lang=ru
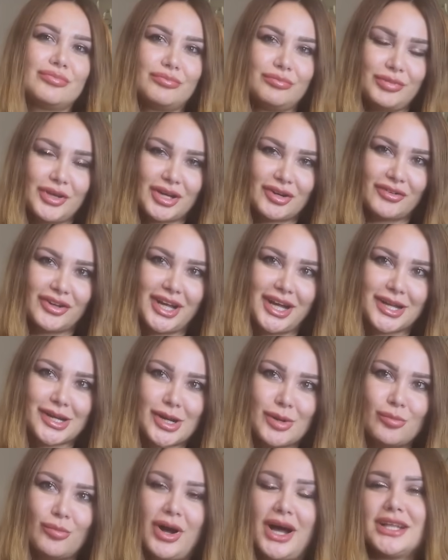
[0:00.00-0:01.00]
Первый
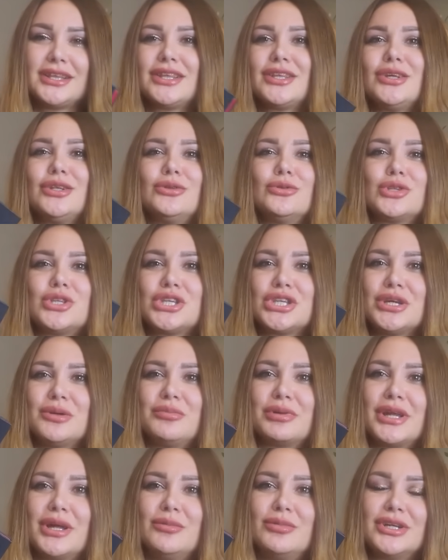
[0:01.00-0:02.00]
аромат, лучшее
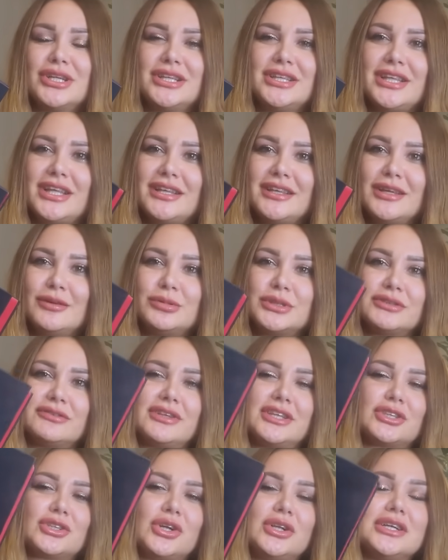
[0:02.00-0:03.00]
приобретение,
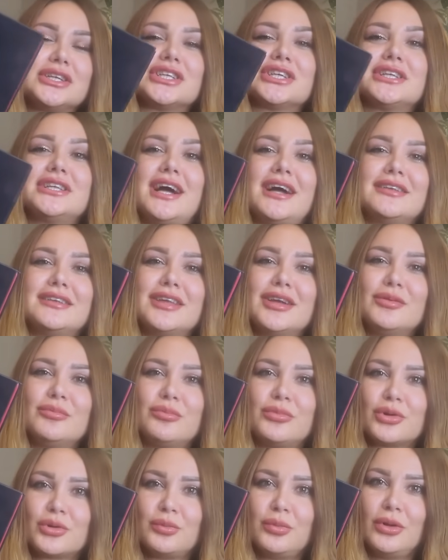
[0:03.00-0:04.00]
превзошел ожидания
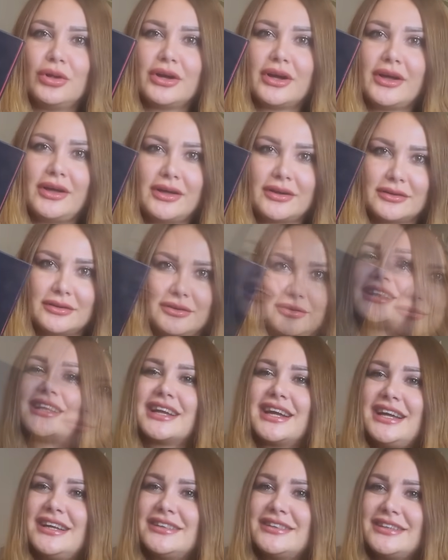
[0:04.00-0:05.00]
Purple Heart.
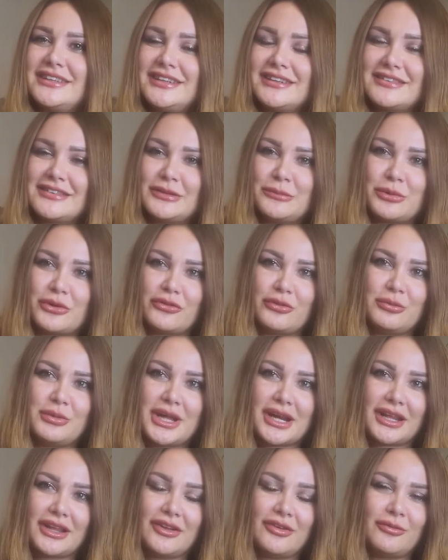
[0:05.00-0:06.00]
Такая интересная
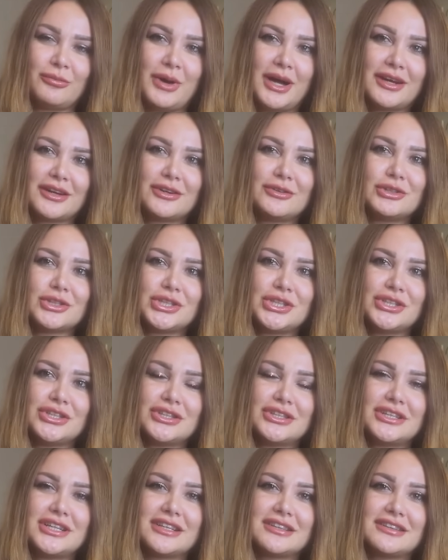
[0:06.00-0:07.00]
парфюмерная марка, очень
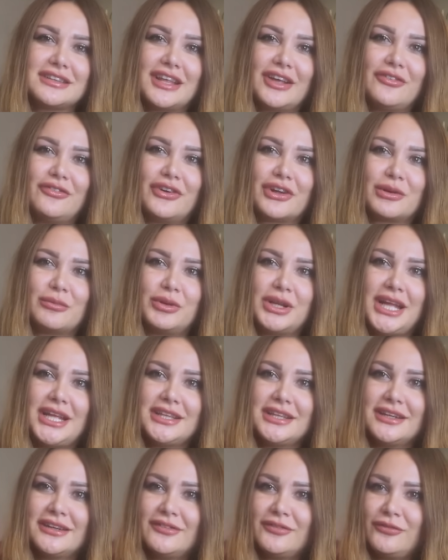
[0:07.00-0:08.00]
интересное
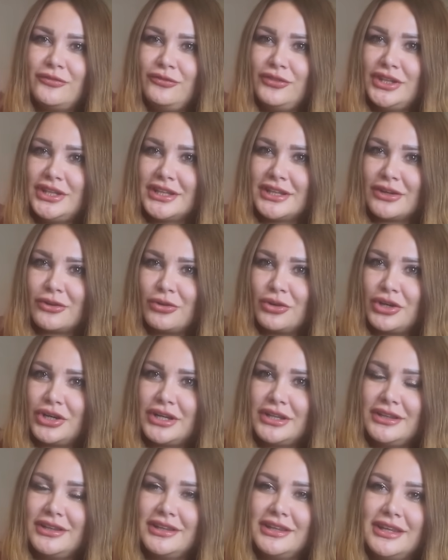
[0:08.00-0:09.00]
оформление в виде такой
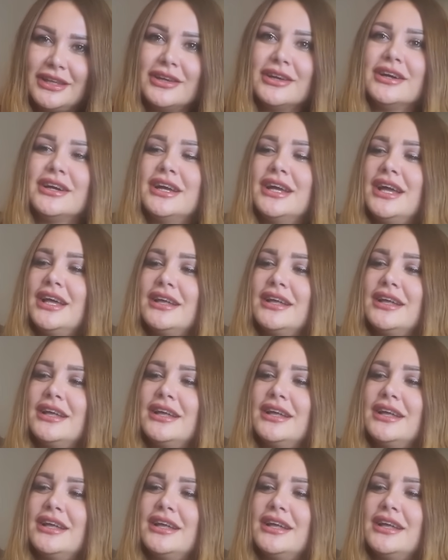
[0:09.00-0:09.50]
книги.